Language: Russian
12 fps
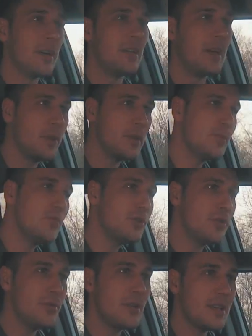Да потому
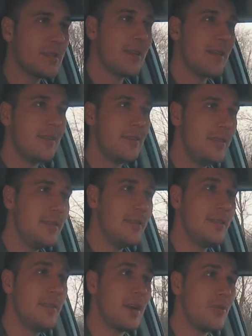что у нас не
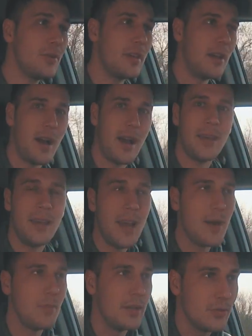дороги, а ямы.